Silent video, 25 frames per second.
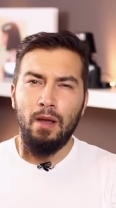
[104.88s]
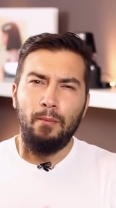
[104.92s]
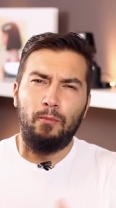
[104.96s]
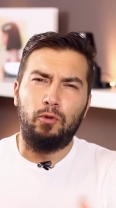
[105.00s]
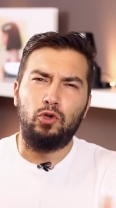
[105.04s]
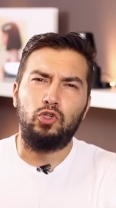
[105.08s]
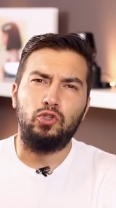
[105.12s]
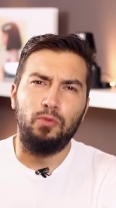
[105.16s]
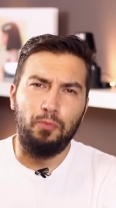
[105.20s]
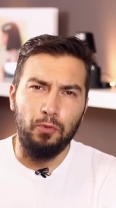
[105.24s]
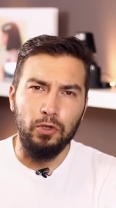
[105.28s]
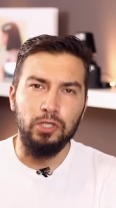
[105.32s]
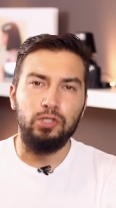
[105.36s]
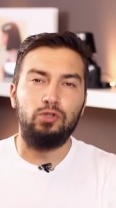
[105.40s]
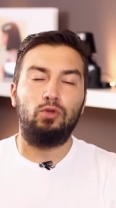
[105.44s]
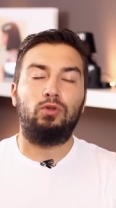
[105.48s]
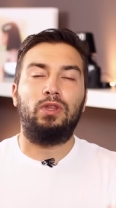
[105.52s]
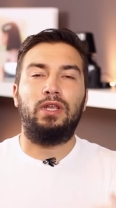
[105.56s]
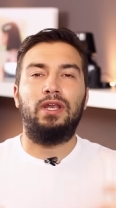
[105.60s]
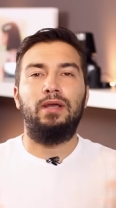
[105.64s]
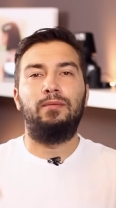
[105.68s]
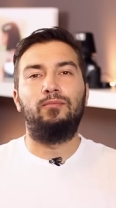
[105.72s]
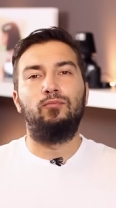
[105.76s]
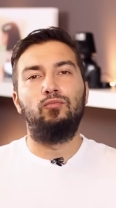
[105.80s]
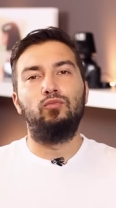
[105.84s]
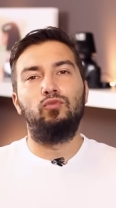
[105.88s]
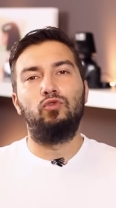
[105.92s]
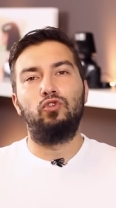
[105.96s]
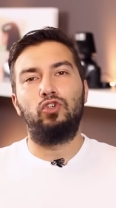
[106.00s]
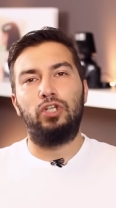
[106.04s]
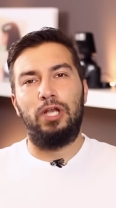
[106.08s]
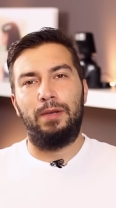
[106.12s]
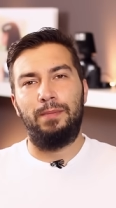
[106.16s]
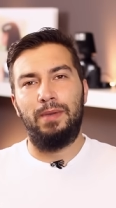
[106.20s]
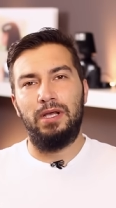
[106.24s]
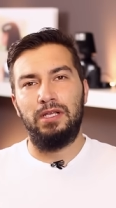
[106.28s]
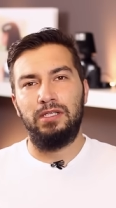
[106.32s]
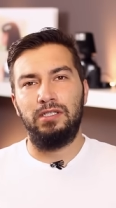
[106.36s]
Por supuesto, tenía
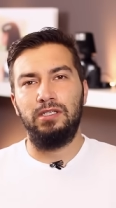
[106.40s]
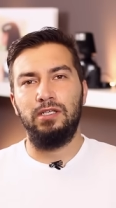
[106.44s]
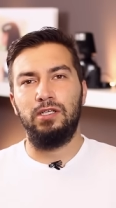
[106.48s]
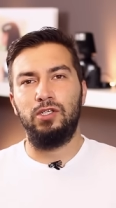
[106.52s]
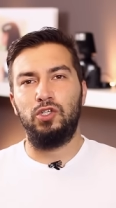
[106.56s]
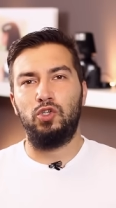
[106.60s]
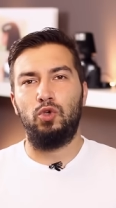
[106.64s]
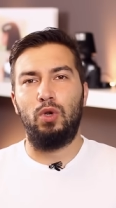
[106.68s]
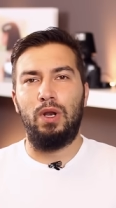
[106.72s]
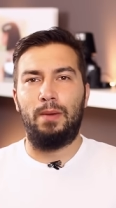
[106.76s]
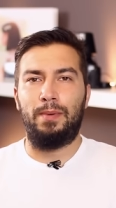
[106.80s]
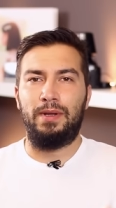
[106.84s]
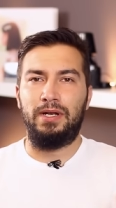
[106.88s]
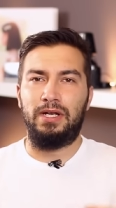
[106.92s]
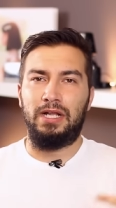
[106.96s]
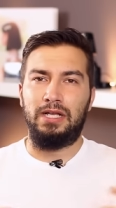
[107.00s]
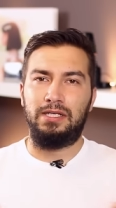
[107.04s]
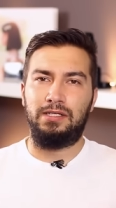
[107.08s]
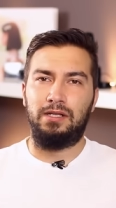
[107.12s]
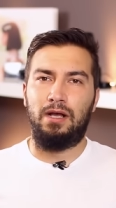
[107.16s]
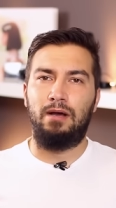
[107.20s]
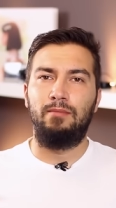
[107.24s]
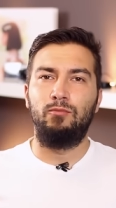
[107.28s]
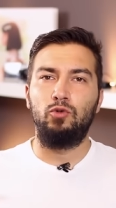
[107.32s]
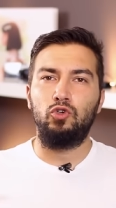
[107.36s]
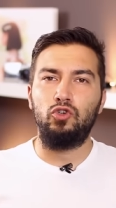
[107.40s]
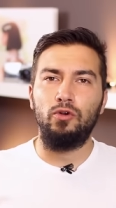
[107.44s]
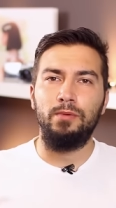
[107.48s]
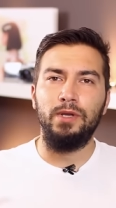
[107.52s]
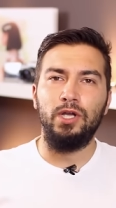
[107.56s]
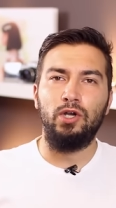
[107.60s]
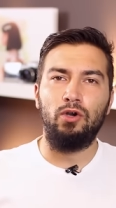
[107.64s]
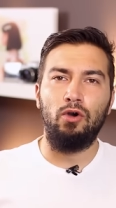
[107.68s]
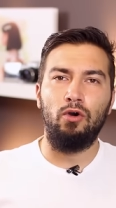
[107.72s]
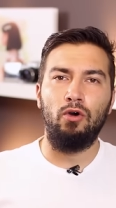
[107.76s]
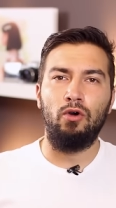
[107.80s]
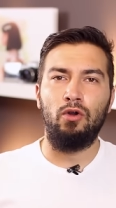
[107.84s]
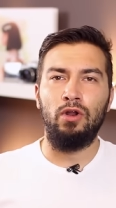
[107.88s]
mucha más ISO, la pantalla estaba mucho
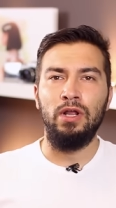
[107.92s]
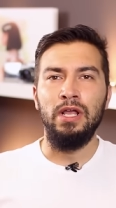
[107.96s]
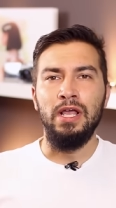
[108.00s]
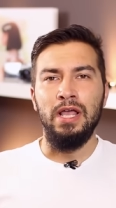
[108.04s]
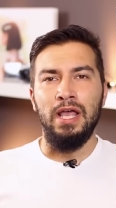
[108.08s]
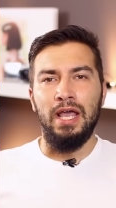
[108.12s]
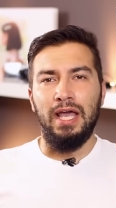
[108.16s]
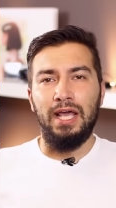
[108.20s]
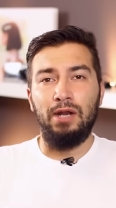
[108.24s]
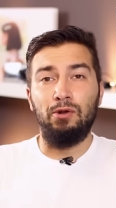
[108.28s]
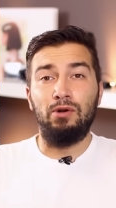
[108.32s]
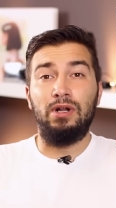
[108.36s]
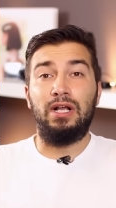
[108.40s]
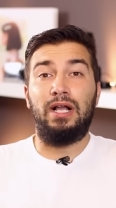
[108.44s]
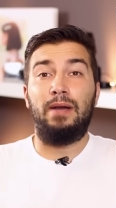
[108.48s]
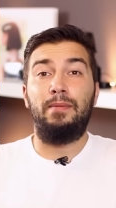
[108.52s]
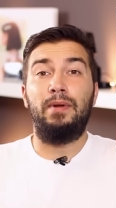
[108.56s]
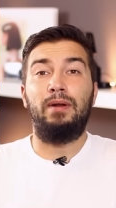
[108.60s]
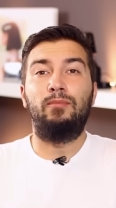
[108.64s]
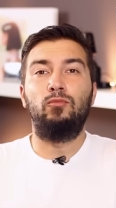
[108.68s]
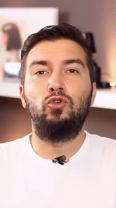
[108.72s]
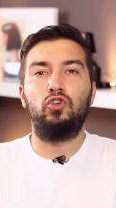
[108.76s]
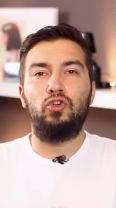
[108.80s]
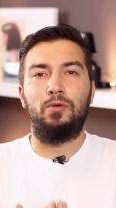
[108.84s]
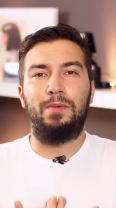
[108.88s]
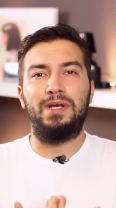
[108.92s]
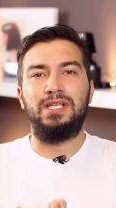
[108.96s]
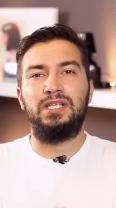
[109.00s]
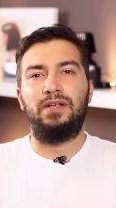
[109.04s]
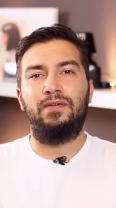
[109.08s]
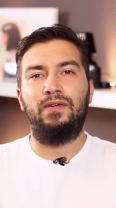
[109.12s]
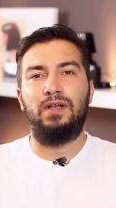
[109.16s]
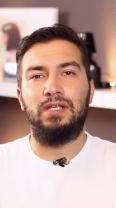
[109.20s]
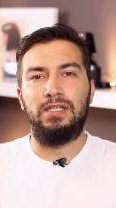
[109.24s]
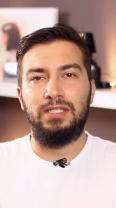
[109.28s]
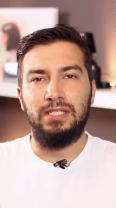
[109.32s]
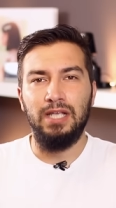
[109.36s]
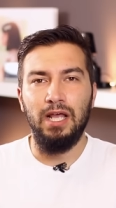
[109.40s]
mejor, era una cámara mucho más
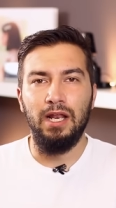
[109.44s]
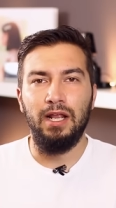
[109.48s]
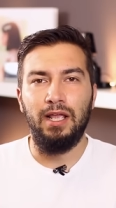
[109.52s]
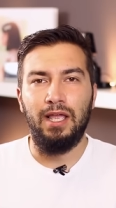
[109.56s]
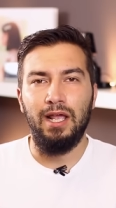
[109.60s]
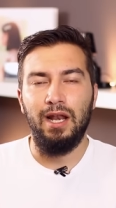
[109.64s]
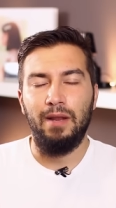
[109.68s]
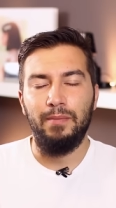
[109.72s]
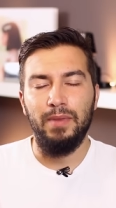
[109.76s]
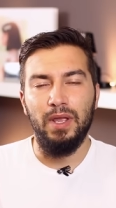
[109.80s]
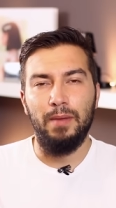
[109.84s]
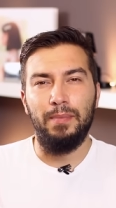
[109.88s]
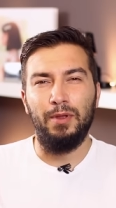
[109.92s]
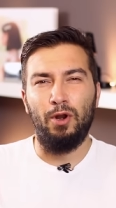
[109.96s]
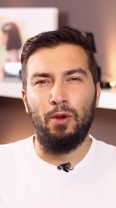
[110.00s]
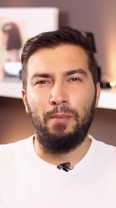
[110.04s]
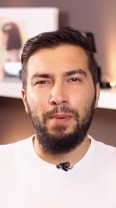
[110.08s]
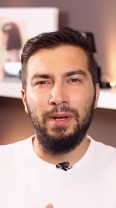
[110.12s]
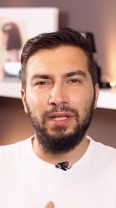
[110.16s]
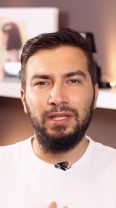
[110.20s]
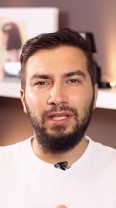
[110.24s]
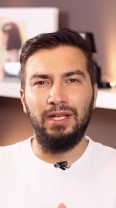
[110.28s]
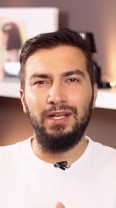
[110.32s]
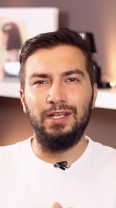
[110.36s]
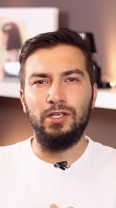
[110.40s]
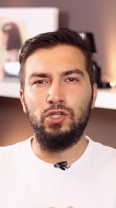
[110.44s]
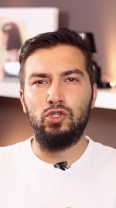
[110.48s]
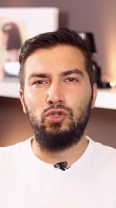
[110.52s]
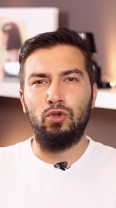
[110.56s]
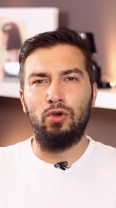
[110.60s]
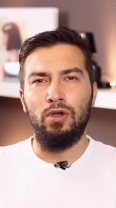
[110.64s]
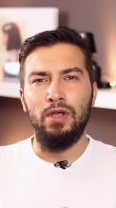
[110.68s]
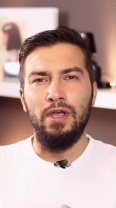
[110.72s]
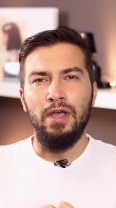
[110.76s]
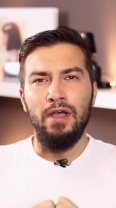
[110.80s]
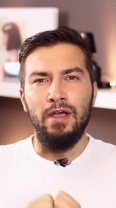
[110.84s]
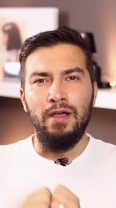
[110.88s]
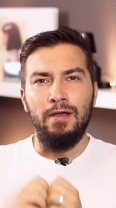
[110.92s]
avanzada que la mía, pero aparte de
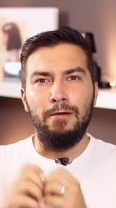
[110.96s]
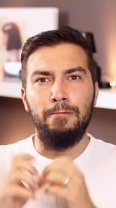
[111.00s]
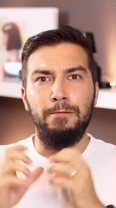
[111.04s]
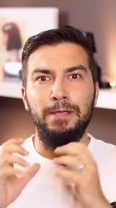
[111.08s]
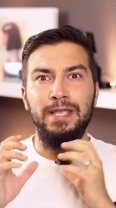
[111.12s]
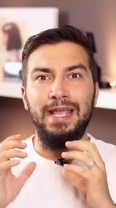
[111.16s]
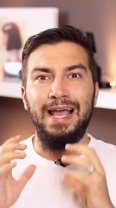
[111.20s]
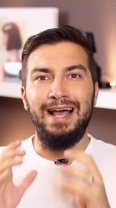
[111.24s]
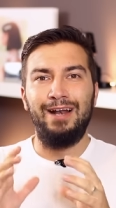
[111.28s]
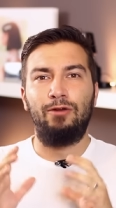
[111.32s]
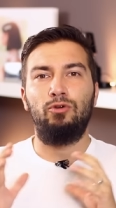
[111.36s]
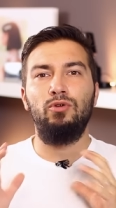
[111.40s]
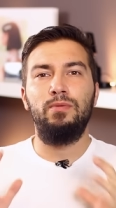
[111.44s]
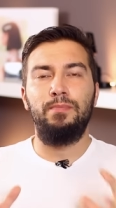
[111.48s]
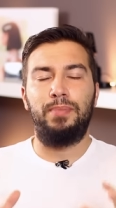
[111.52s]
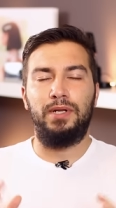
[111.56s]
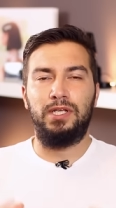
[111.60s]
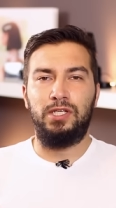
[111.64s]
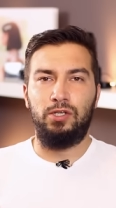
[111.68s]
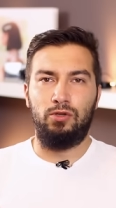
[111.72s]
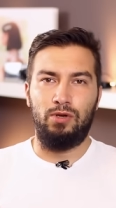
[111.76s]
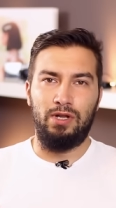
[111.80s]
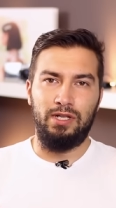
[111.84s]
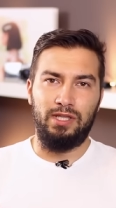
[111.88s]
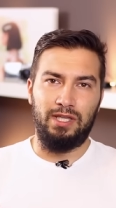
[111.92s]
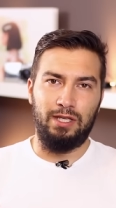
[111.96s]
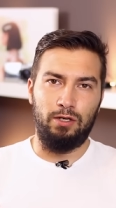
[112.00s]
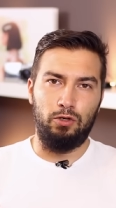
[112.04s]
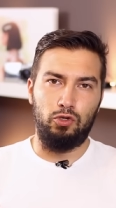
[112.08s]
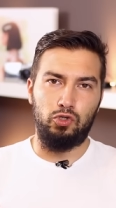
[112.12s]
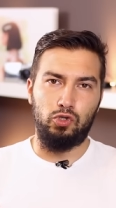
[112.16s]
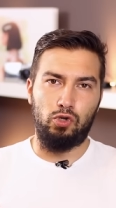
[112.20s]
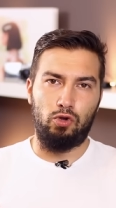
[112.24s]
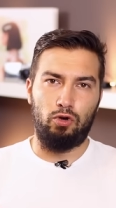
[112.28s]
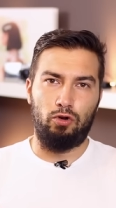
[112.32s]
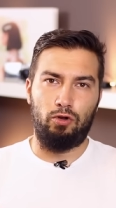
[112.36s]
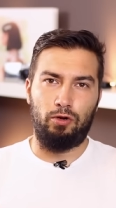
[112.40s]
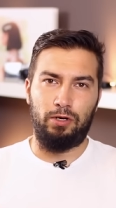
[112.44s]
esto, veía algo impresionante en
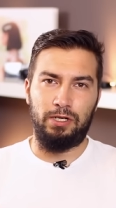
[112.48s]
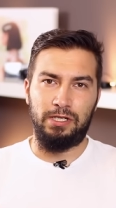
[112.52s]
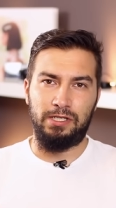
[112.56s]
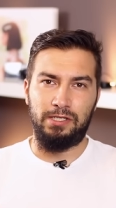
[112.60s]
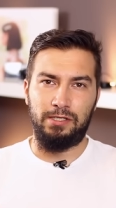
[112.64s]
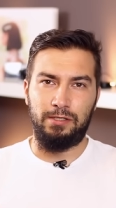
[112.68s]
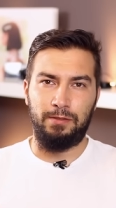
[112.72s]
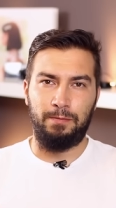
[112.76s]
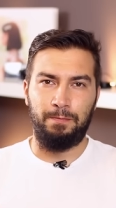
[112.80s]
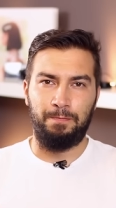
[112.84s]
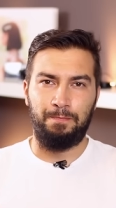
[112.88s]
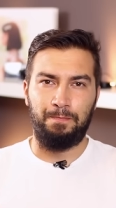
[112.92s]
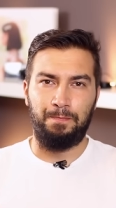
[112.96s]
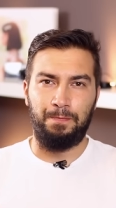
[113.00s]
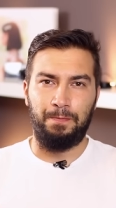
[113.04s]
los colores.